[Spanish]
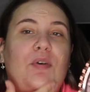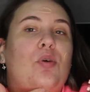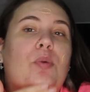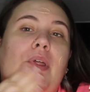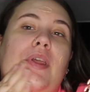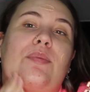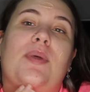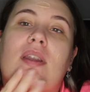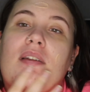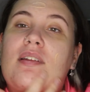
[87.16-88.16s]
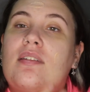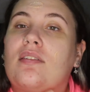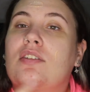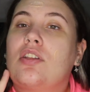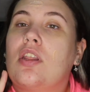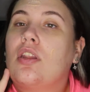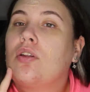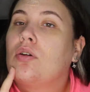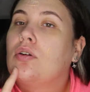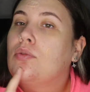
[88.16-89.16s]
Como podéis ver, estoy
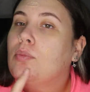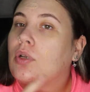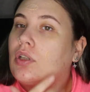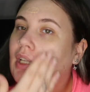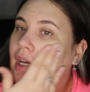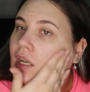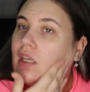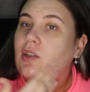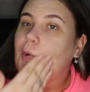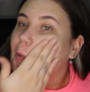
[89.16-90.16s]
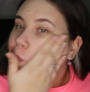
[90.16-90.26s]
teniendo un brote de granitos.